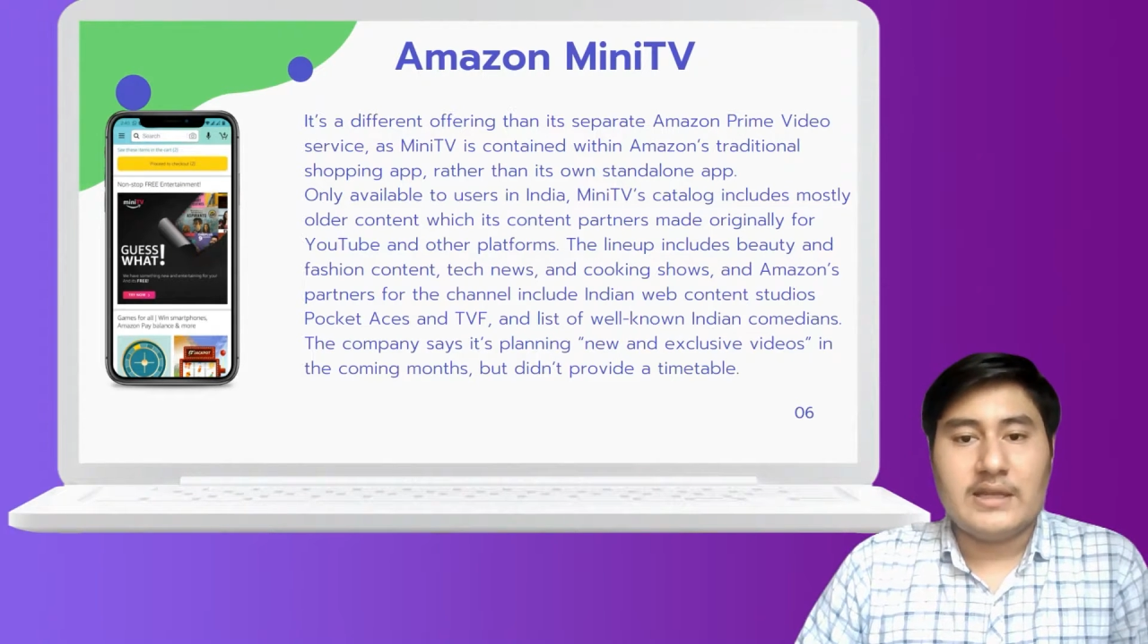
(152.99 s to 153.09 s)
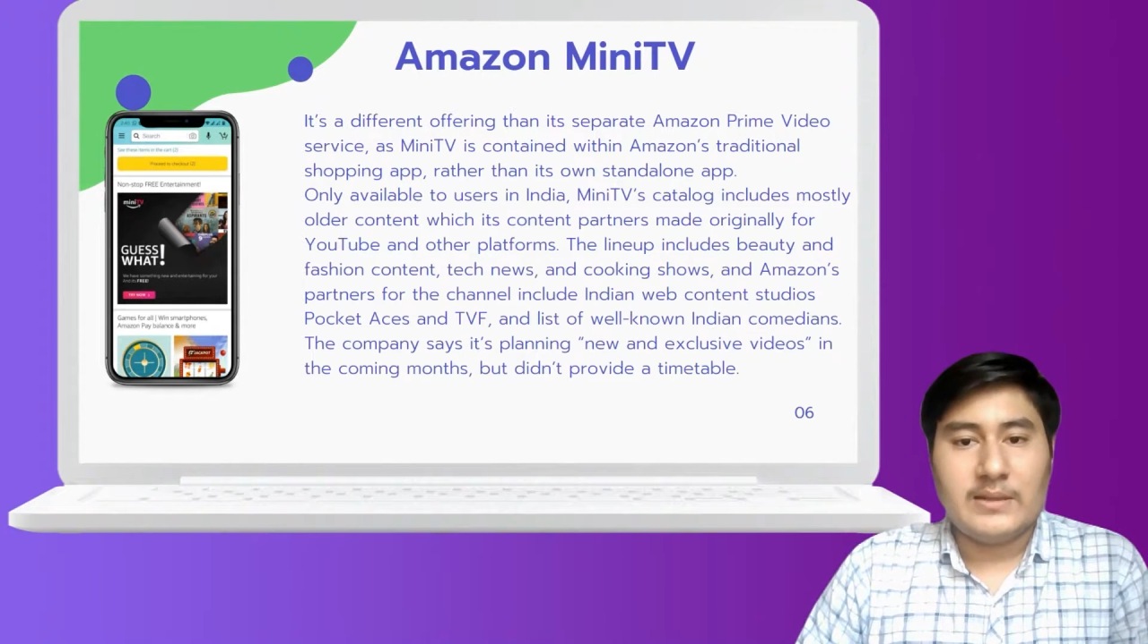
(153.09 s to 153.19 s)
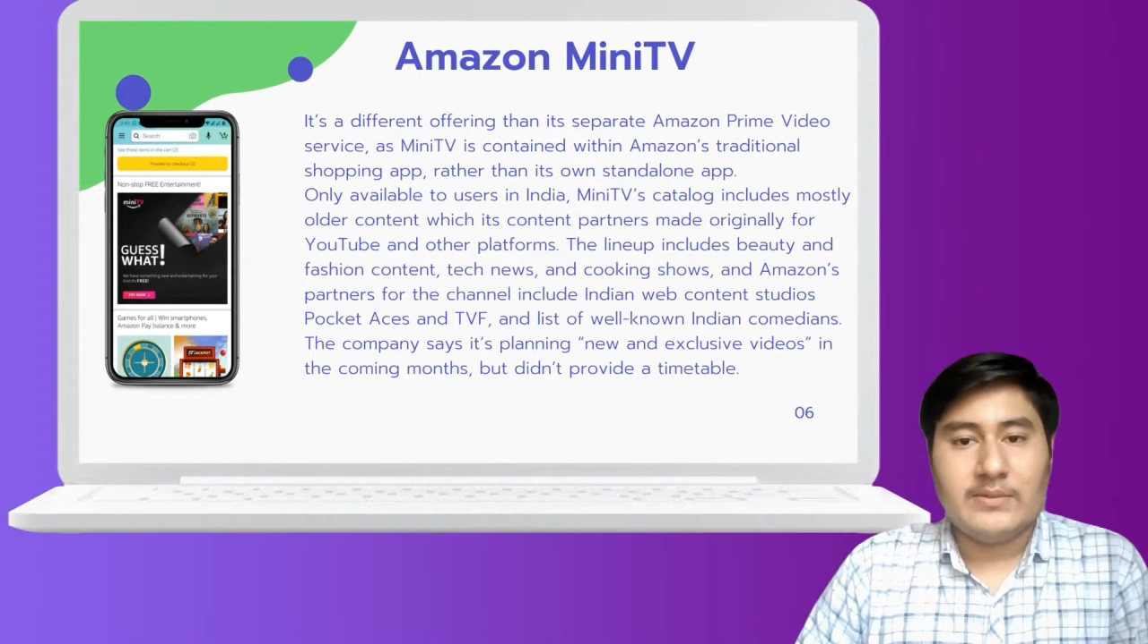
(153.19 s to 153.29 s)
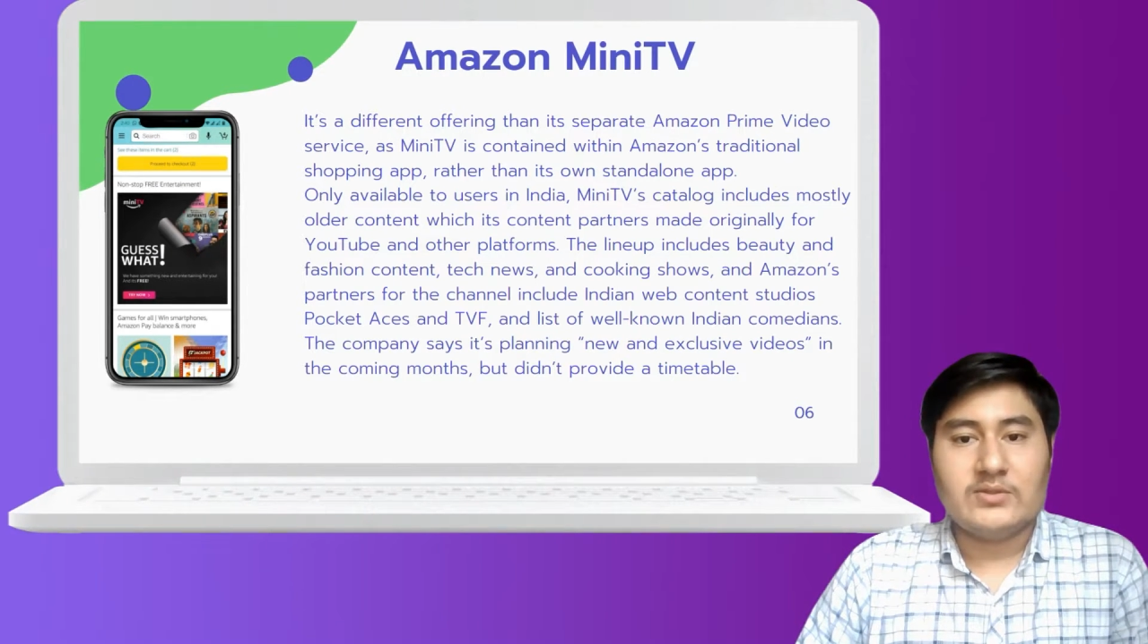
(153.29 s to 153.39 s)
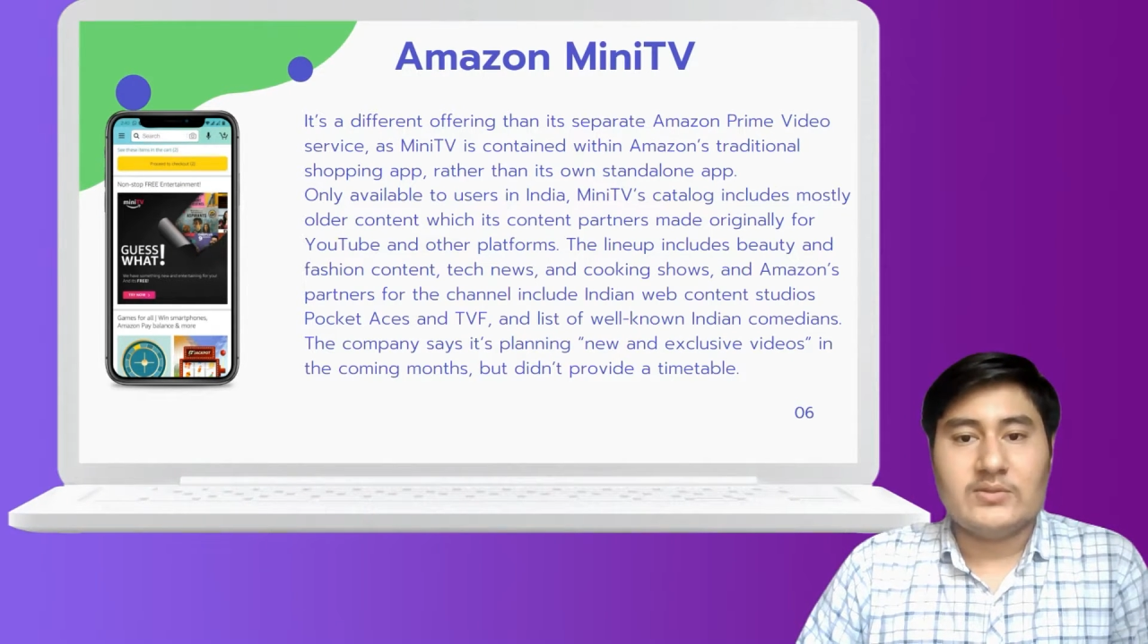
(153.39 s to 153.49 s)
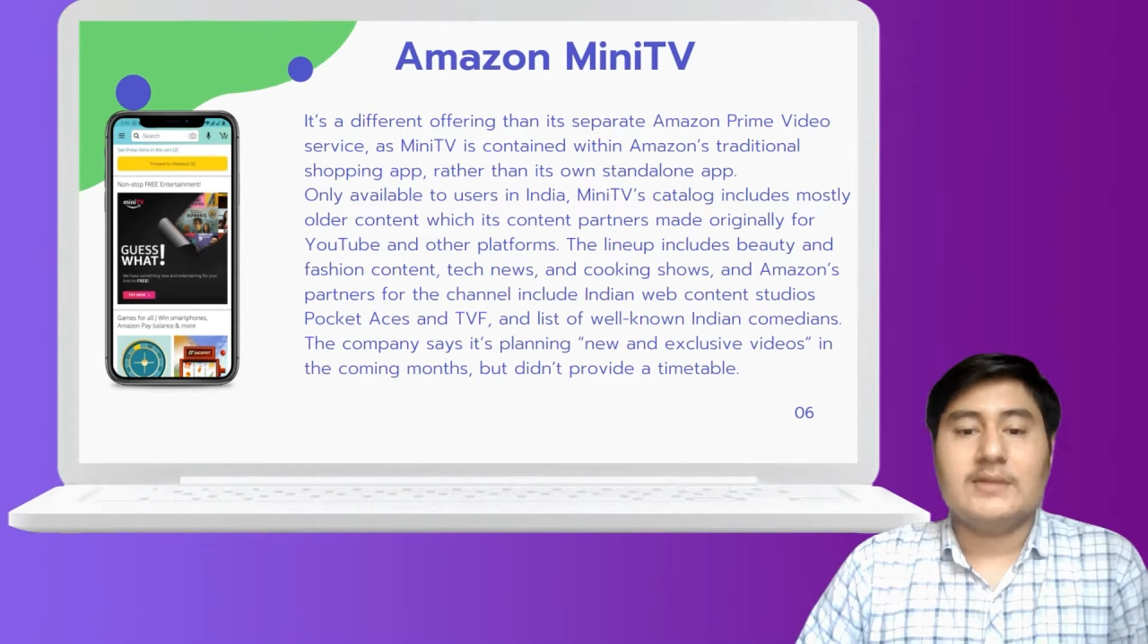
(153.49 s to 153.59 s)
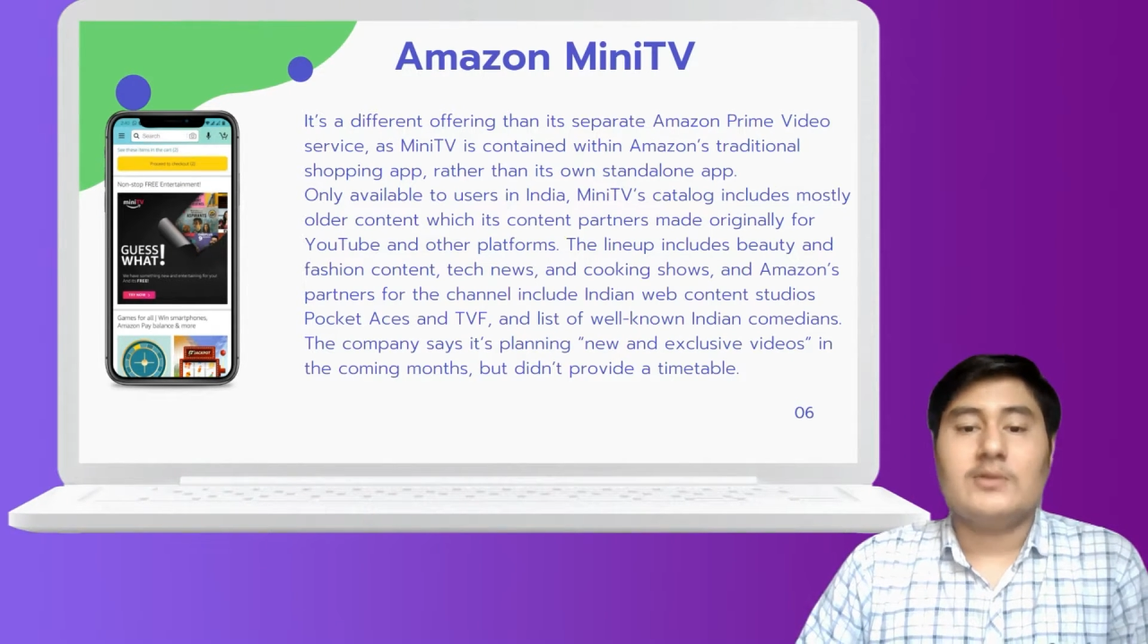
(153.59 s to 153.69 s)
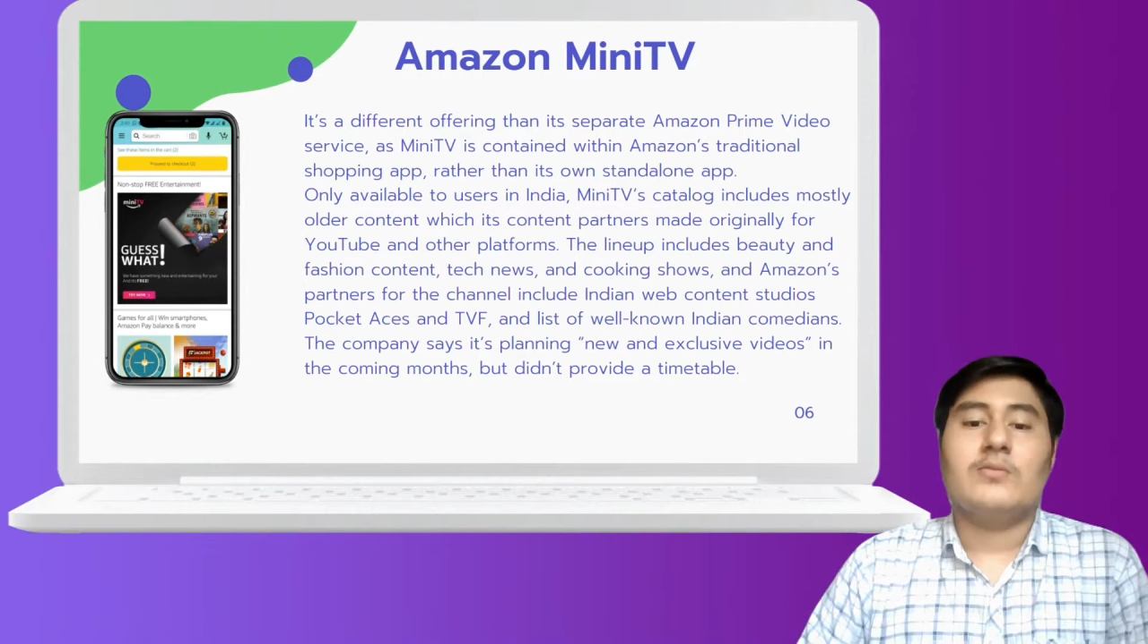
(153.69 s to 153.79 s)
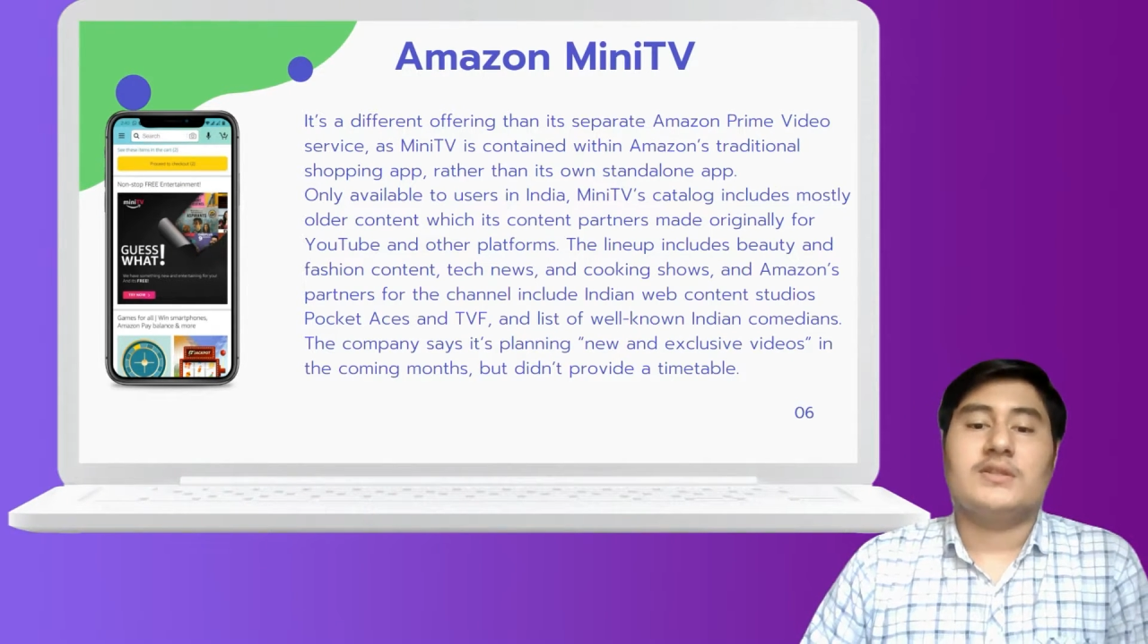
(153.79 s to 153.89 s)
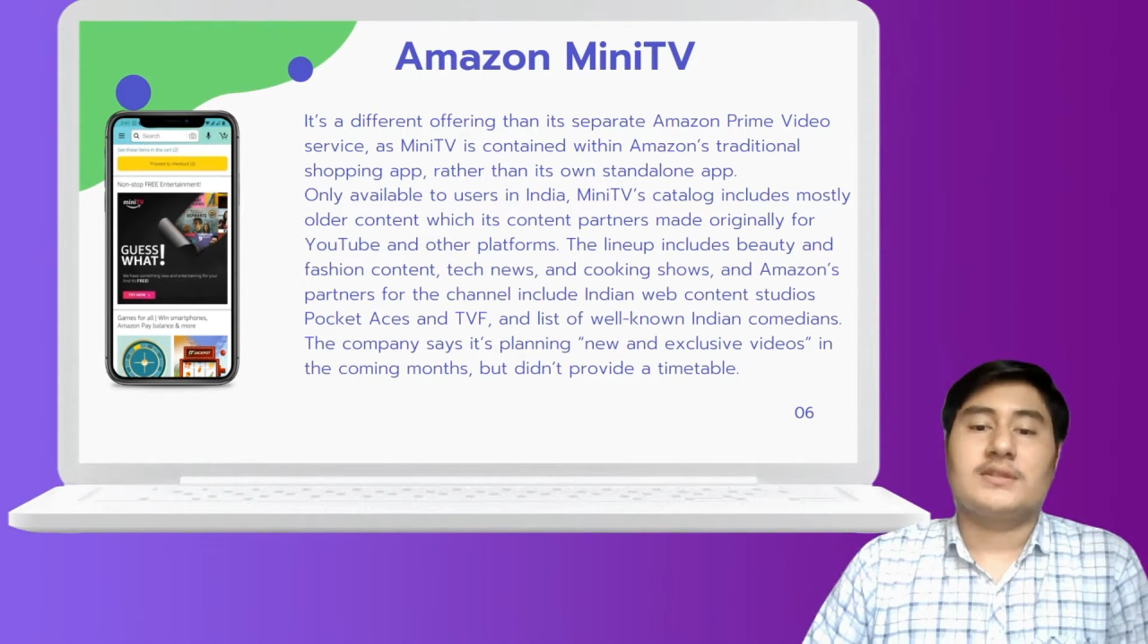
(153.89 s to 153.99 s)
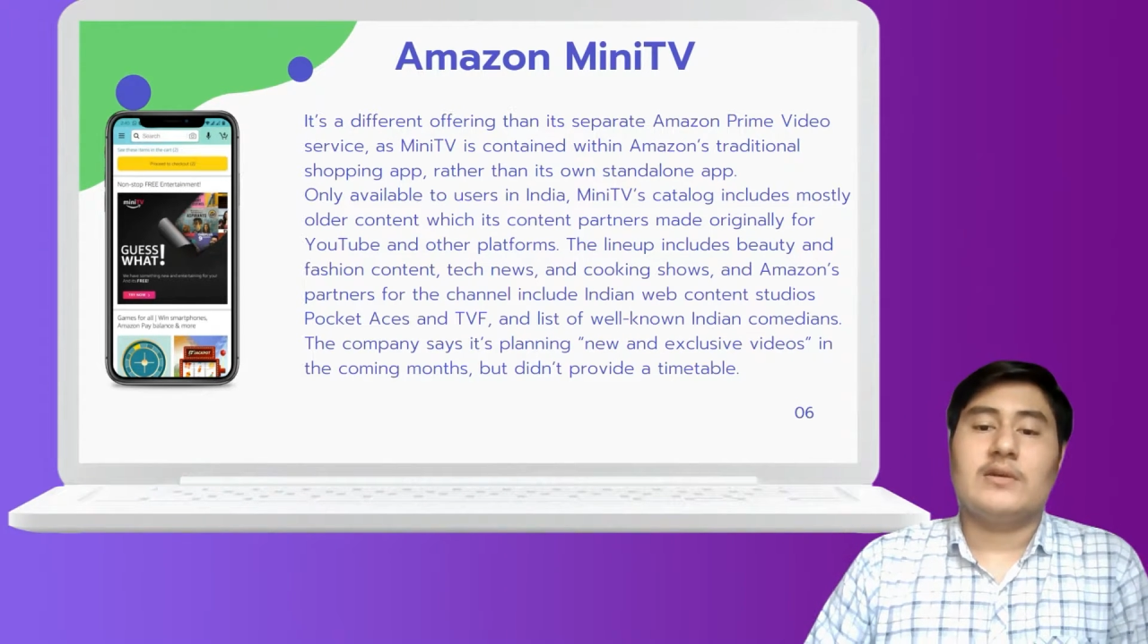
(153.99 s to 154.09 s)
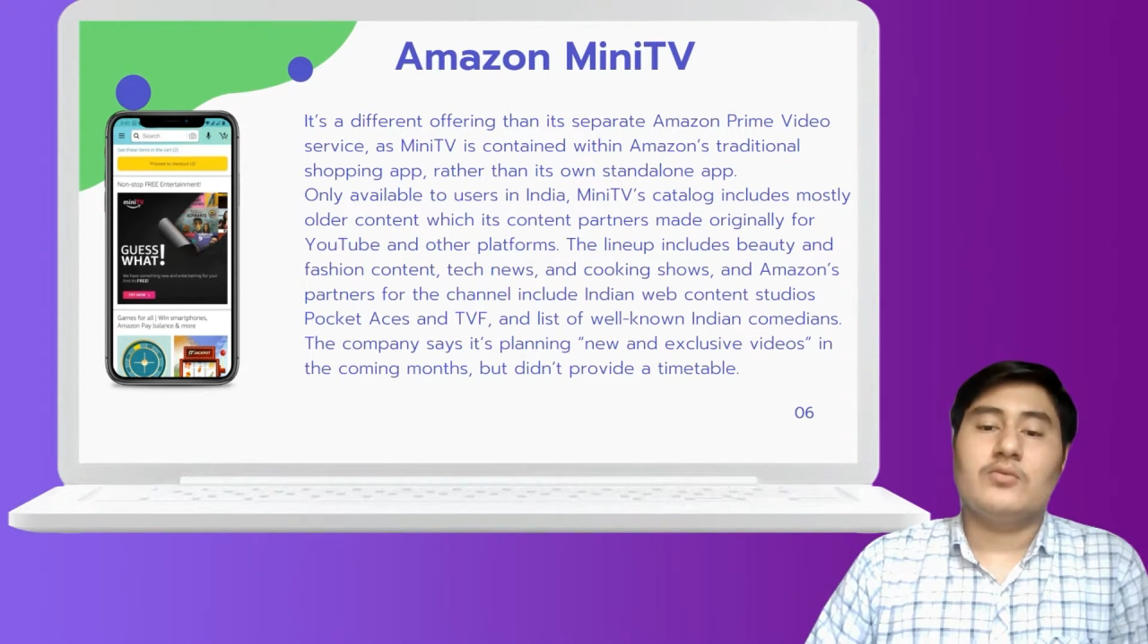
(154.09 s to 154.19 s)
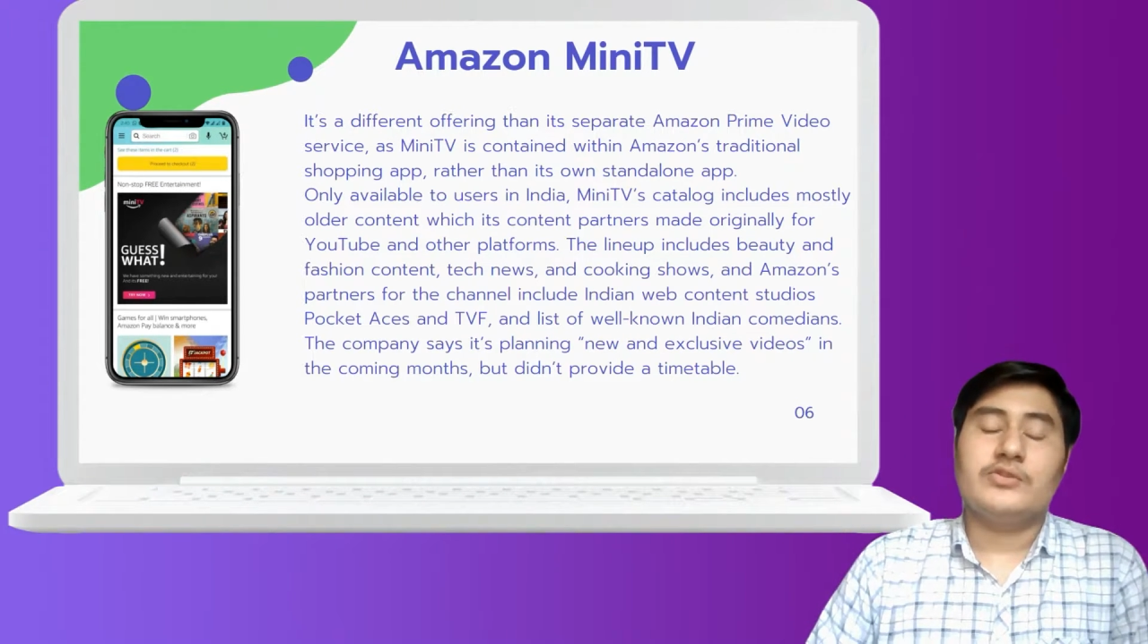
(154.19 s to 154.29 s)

है अमेज़ोन ई कॉमर्स का